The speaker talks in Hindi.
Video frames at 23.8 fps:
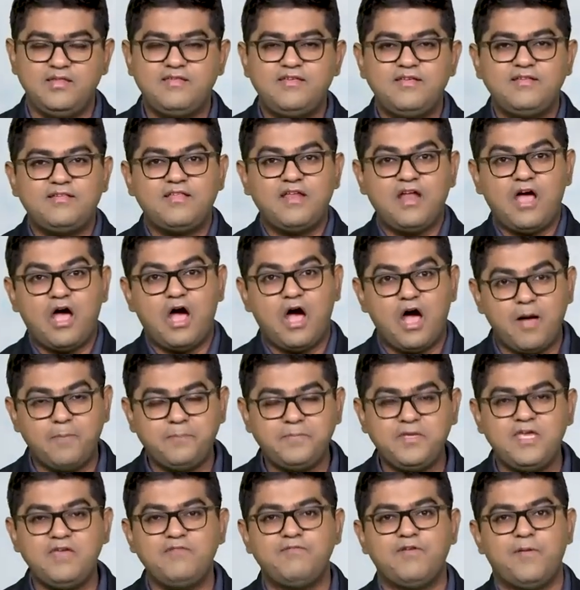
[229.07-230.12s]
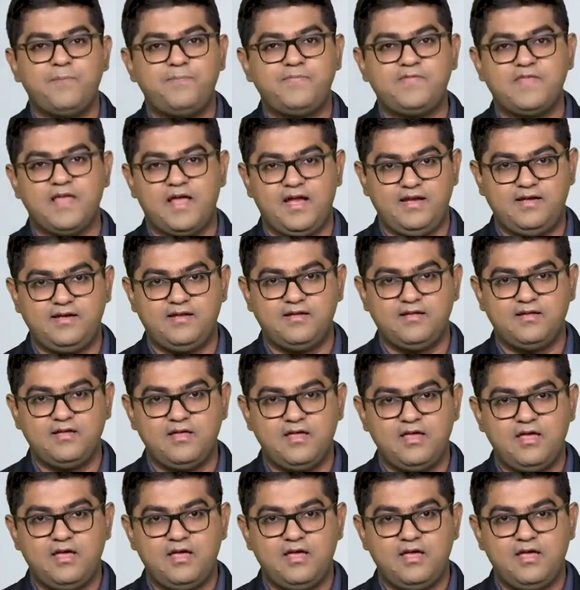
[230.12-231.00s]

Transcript: इसी तरह आपकी वेबसाइट